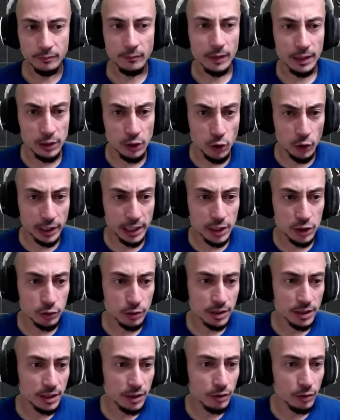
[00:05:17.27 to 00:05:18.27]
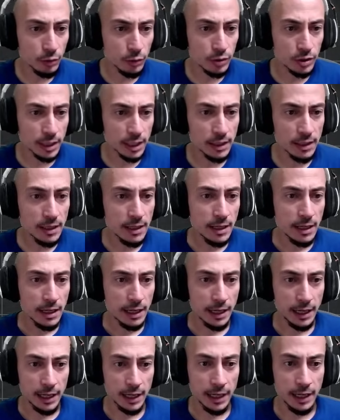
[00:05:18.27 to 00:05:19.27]
lo que he hecho ha sido usar,
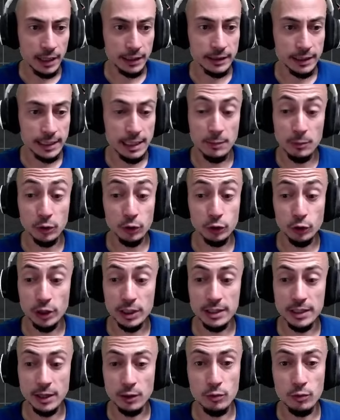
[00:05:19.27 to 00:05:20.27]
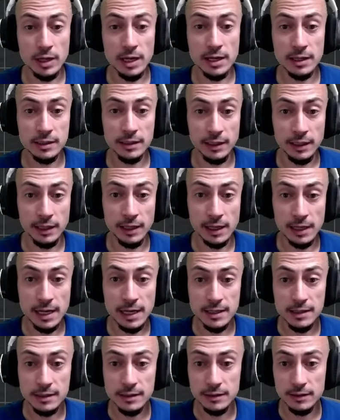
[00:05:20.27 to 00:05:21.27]
eh, tenía montones de runas eh,
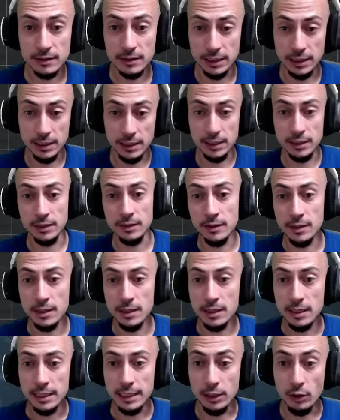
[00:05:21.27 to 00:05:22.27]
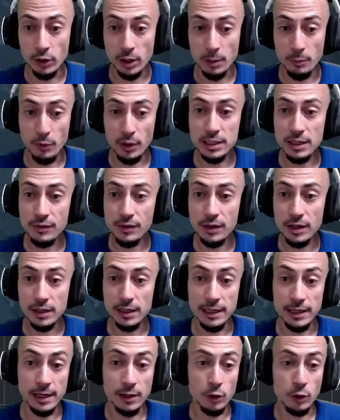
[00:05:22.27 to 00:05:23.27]
raras, y, y lo que puedes hacer
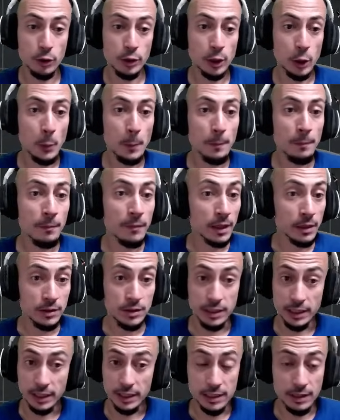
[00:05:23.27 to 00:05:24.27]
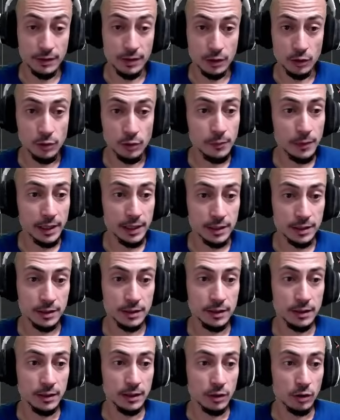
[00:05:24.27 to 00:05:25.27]
en el joyero, si queréis hacerlo,
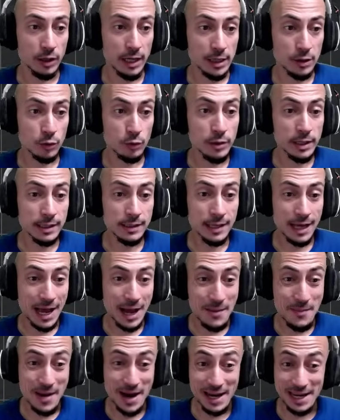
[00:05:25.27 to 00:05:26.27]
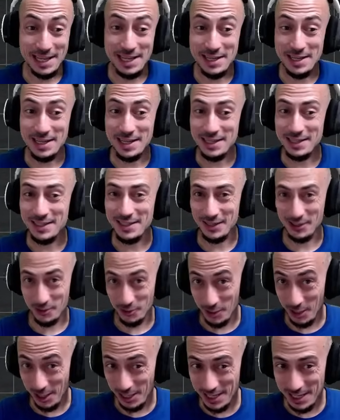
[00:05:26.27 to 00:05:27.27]
es las runas amarillas, que son
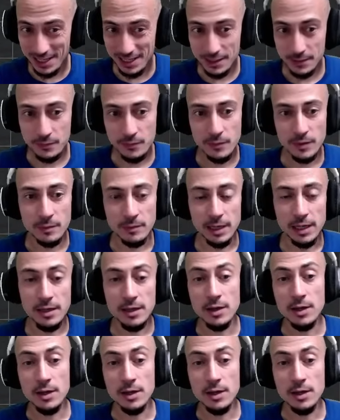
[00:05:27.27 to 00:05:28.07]
las raras, ¿vale?